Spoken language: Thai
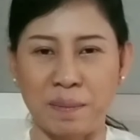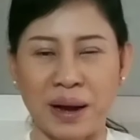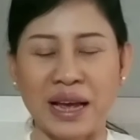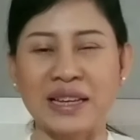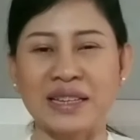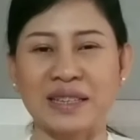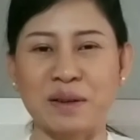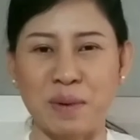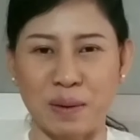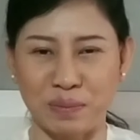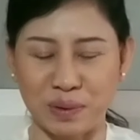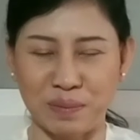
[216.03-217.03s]
ไม่ส
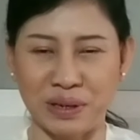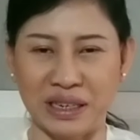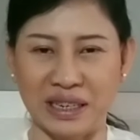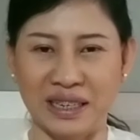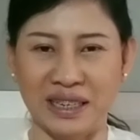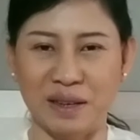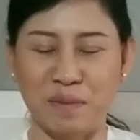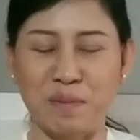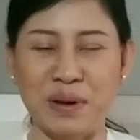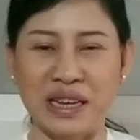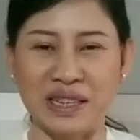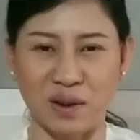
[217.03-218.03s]
ม่ำเสมอ
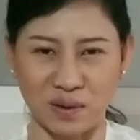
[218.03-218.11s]
มี